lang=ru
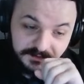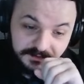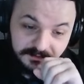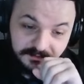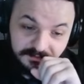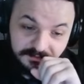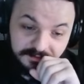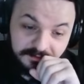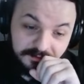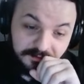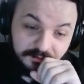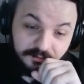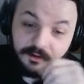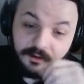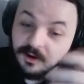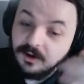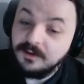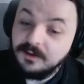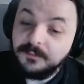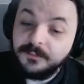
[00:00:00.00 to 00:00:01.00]
Э,
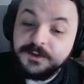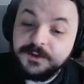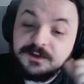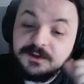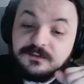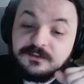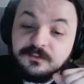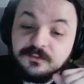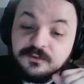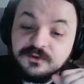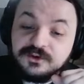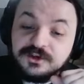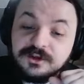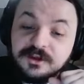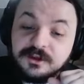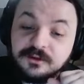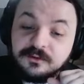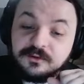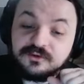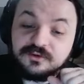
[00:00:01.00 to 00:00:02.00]
но претендующий
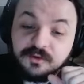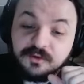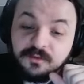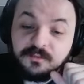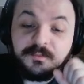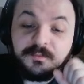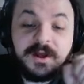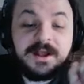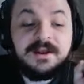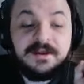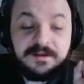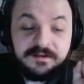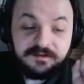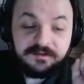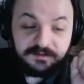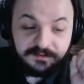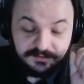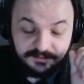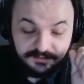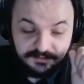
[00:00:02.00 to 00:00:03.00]
на то, что он
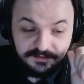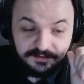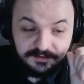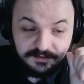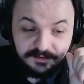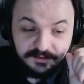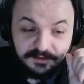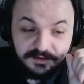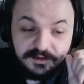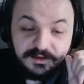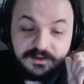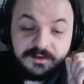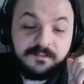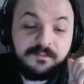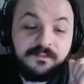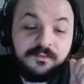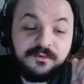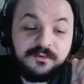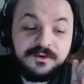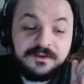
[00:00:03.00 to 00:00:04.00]
политик. И
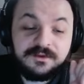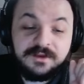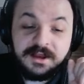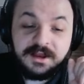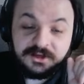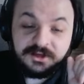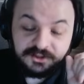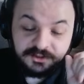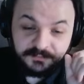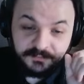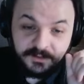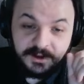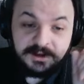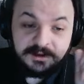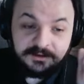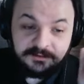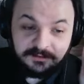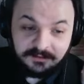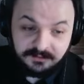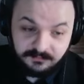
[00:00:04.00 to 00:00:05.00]
будет дальше
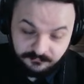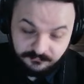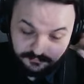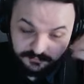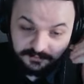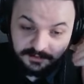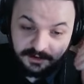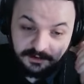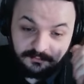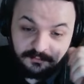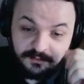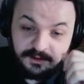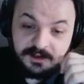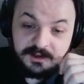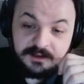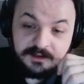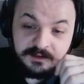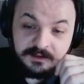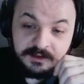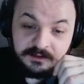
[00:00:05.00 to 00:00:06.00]
политиком. Вот такое
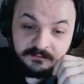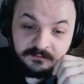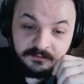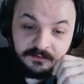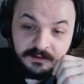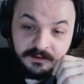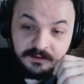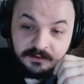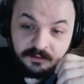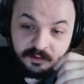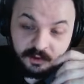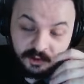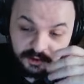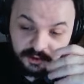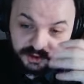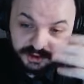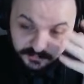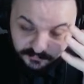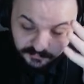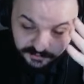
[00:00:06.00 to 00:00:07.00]
есть. Но
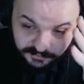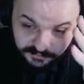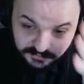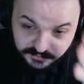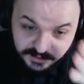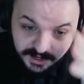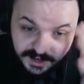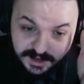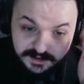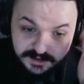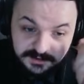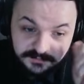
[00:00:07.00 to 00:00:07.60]
чем радикальнее